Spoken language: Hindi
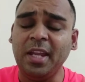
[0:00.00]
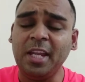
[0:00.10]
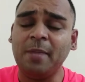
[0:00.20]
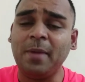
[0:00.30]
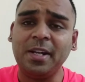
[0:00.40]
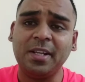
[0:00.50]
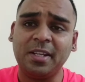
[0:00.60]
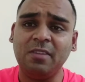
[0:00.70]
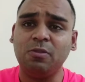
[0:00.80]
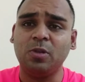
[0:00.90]
एक बार
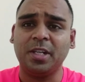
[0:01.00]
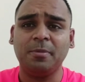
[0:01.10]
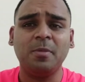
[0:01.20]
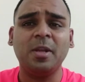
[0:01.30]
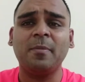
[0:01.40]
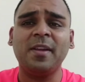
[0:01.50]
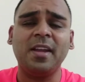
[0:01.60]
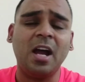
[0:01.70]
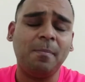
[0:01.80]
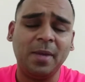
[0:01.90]
टंकी फुल होने पे मेरे
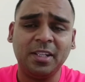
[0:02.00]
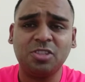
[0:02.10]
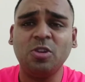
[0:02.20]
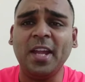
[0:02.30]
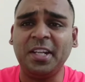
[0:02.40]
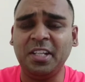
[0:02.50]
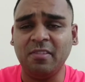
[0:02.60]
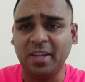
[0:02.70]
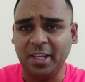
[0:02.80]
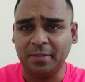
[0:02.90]
पे आप मान के चलो
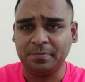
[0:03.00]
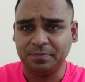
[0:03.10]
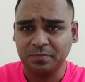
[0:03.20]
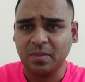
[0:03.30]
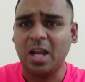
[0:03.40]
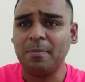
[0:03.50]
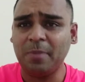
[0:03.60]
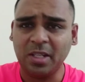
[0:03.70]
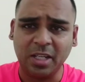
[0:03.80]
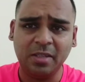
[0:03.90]
एक्टिवा है
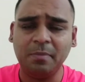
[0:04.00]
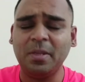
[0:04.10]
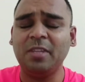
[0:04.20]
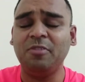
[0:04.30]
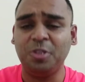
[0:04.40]
आपने कई मेरी